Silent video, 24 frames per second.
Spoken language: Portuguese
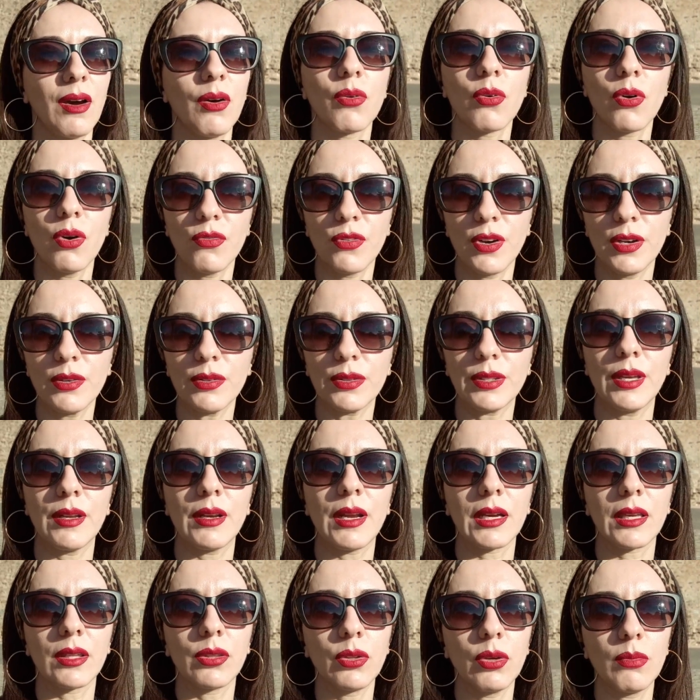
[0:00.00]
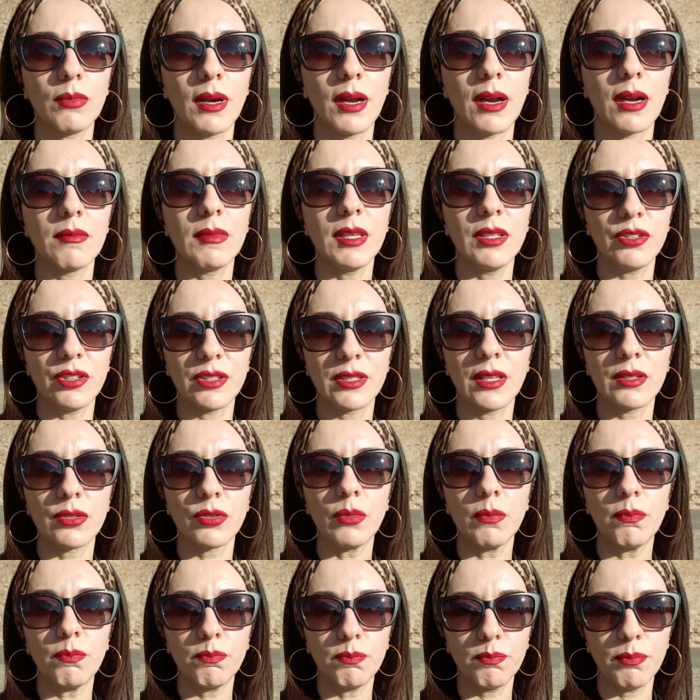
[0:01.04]
o governo terá que tomar medidas
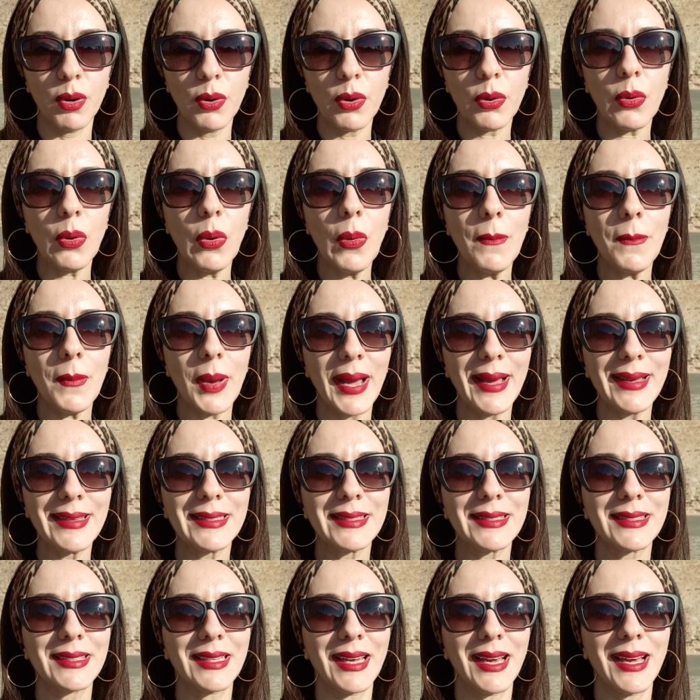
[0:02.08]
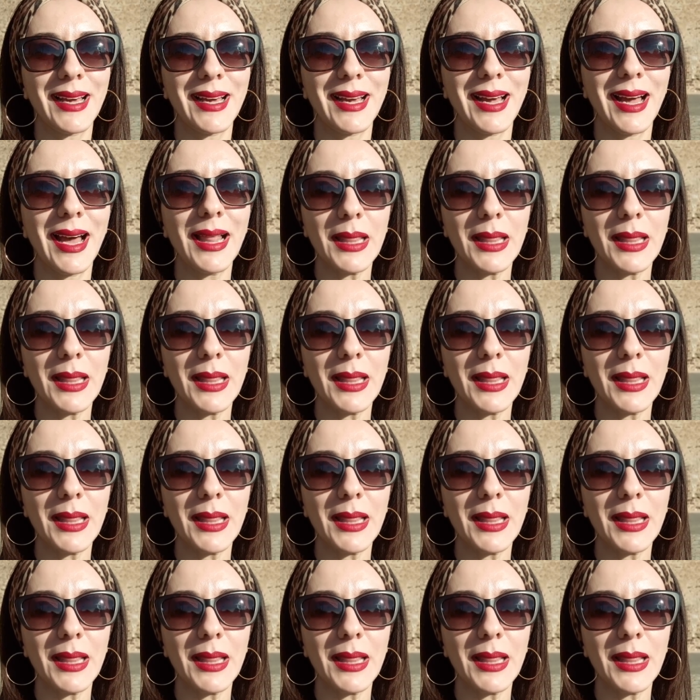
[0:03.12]
um pouco mais ah,